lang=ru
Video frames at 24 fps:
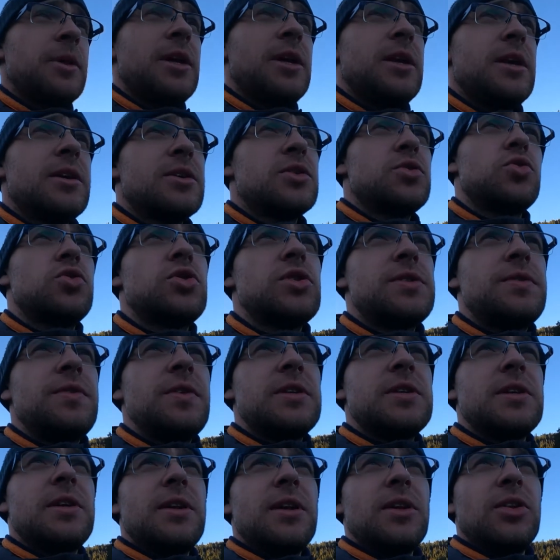или
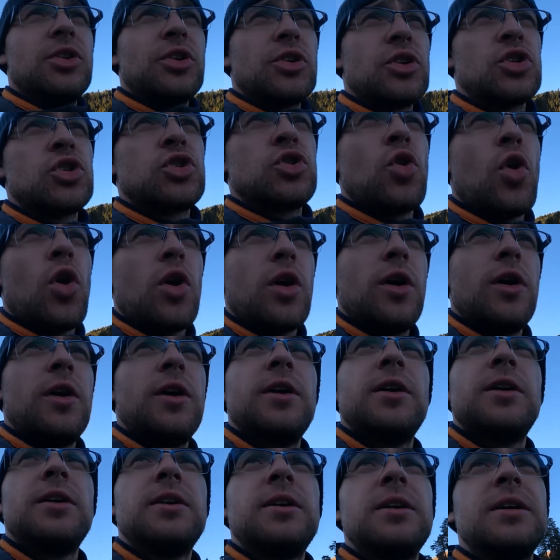существительный «дрыжок».
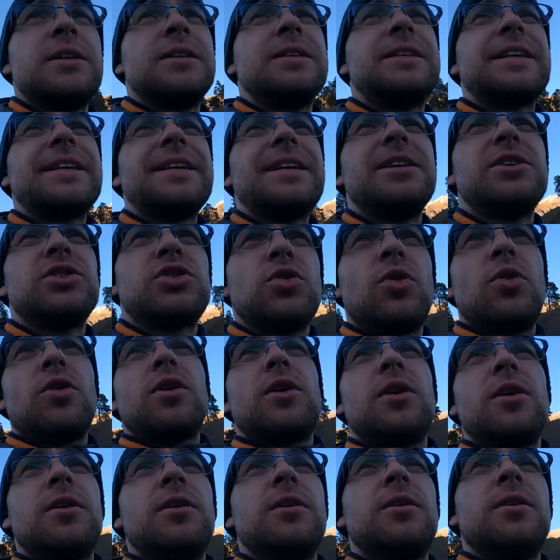
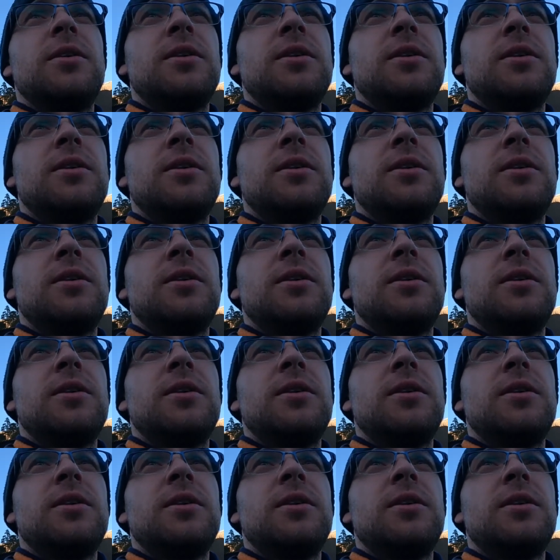Дрыжок.